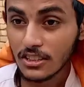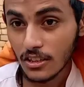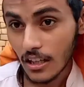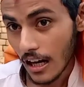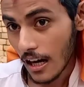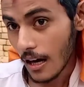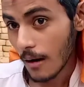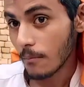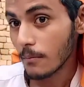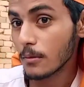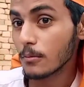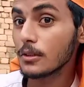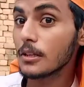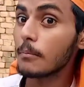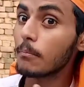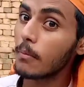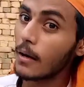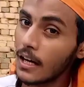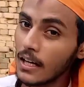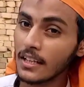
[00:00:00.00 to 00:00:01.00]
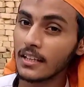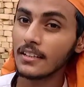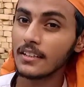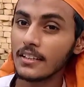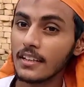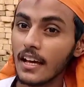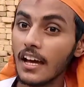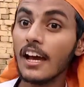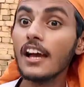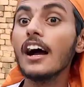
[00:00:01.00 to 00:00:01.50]
एक बात बताएं
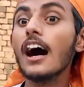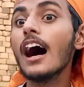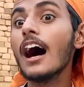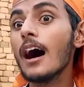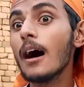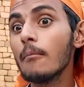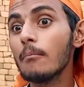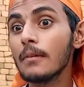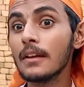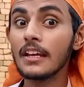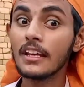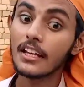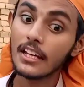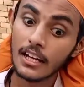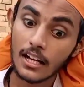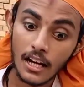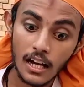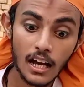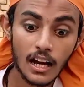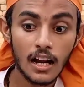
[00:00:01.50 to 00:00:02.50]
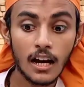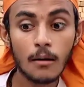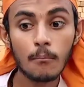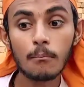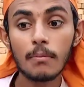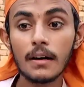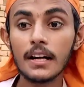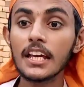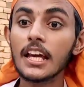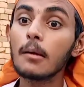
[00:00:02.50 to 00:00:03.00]
जब आपने मुझे पानी दिया तो
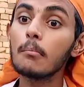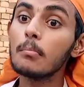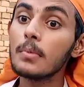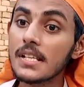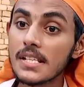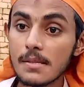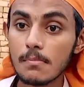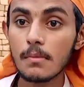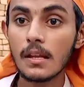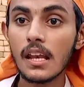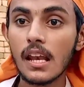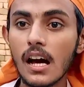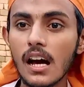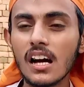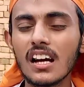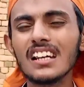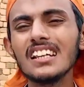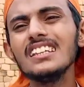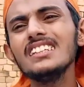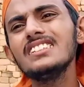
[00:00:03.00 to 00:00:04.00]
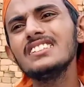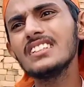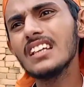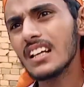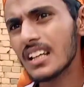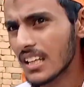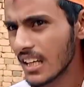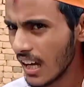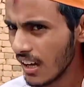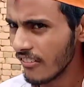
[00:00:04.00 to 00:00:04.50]
आपने जो पढ़ा
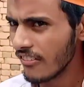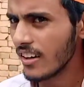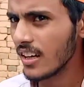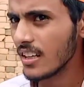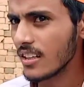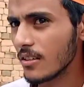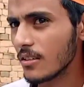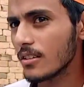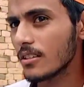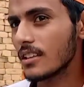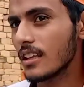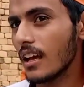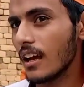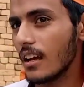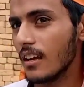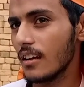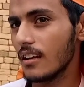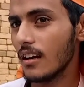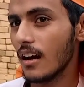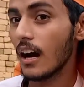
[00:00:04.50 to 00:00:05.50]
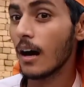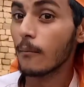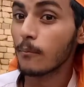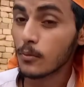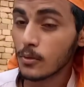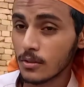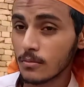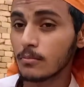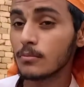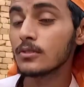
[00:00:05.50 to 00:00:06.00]
उसका पढ़ने से आपको क्या फ़ायदा
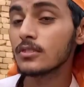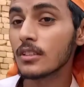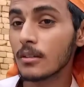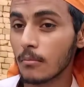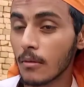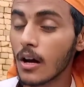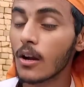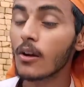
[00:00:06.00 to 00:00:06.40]
होता है